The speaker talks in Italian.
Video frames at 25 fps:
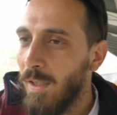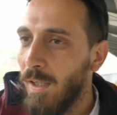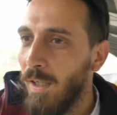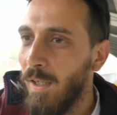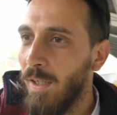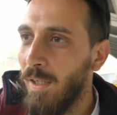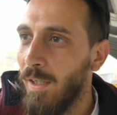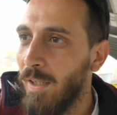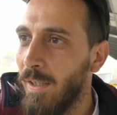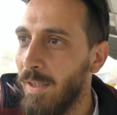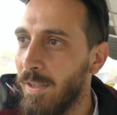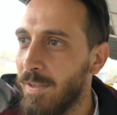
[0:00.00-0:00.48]

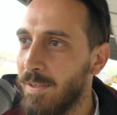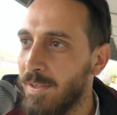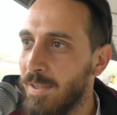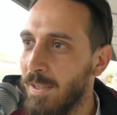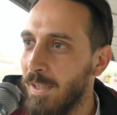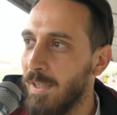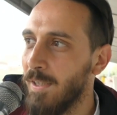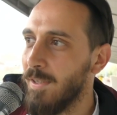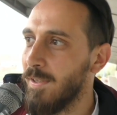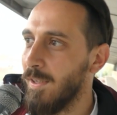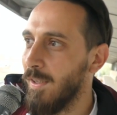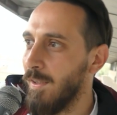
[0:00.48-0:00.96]
Eh,
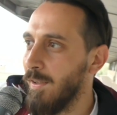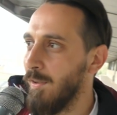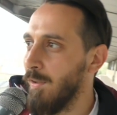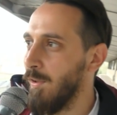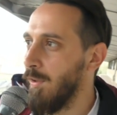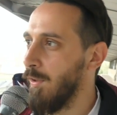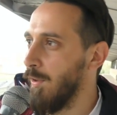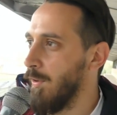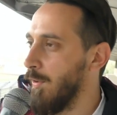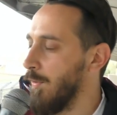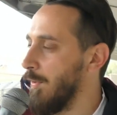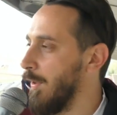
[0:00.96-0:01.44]
sì, è
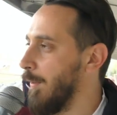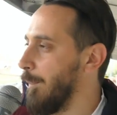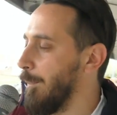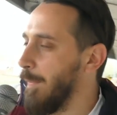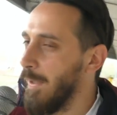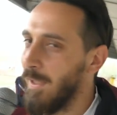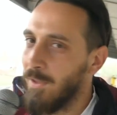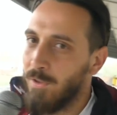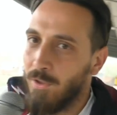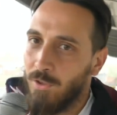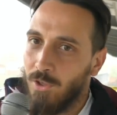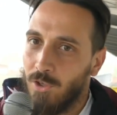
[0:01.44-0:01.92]
stata una
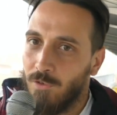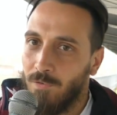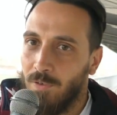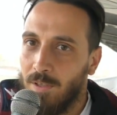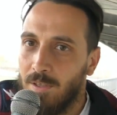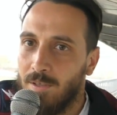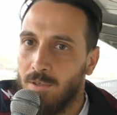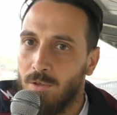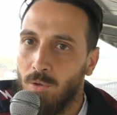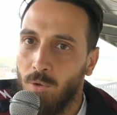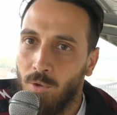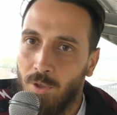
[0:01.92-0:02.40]
bella
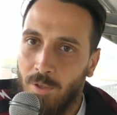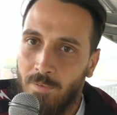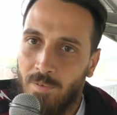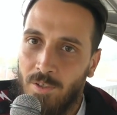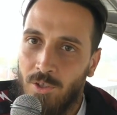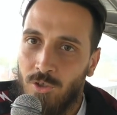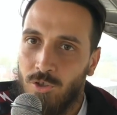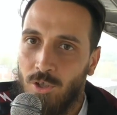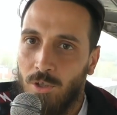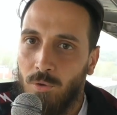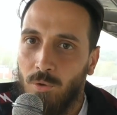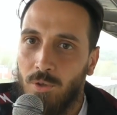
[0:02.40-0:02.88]
soddisfazione
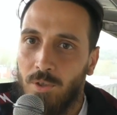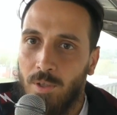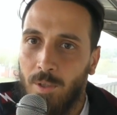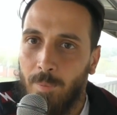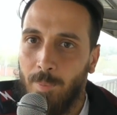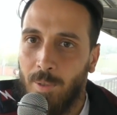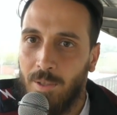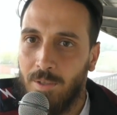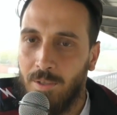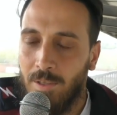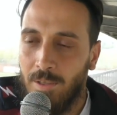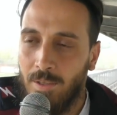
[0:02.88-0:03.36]
vincere l'ultima
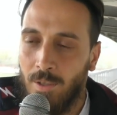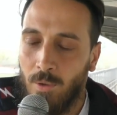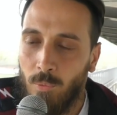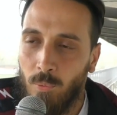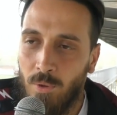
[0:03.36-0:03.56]
partita,